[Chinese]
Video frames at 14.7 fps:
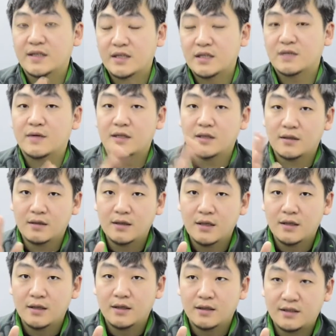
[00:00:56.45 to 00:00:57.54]
三十万到
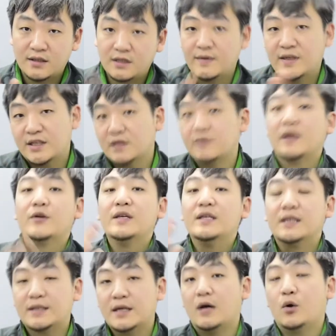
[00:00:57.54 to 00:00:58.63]
呃四十万、四十万元
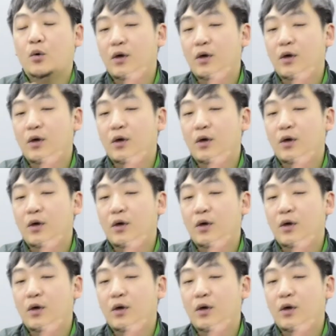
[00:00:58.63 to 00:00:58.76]
以上，